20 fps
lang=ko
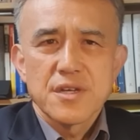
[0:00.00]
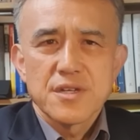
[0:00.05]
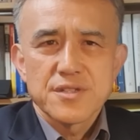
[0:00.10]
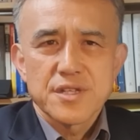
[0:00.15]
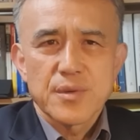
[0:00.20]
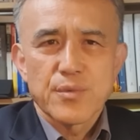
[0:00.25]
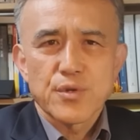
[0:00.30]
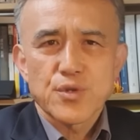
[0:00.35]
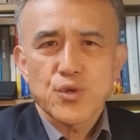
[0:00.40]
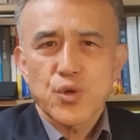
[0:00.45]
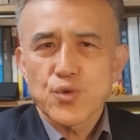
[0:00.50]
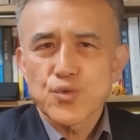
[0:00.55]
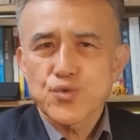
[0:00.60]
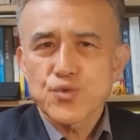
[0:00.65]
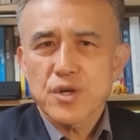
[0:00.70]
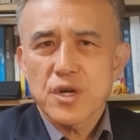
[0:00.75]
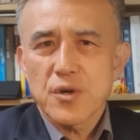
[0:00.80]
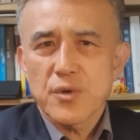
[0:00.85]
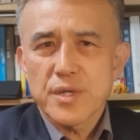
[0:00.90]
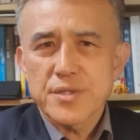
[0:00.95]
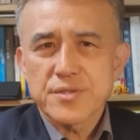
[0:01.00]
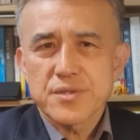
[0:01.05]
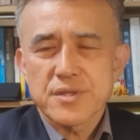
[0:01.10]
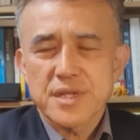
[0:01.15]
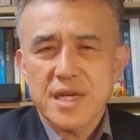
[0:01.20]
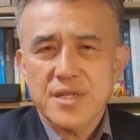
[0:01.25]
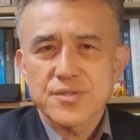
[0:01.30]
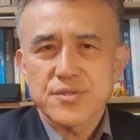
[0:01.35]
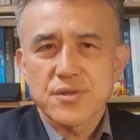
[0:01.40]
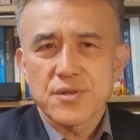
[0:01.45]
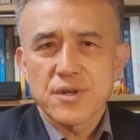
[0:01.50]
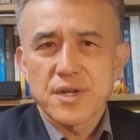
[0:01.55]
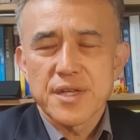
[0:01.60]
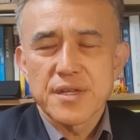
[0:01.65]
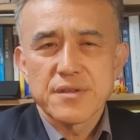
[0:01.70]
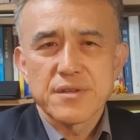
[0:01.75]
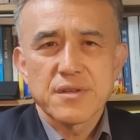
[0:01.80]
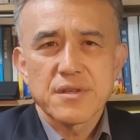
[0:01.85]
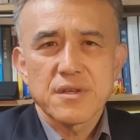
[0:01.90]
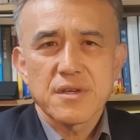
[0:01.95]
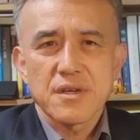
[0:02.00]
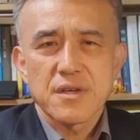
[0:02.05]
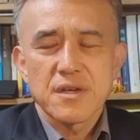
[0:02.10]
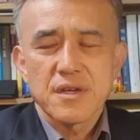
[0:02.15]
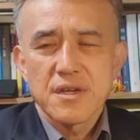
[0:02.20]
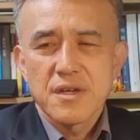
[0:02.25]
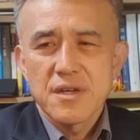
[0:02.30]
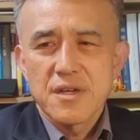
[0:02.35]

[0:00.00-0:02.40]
재벌 총수가 와서 낙성을 했는데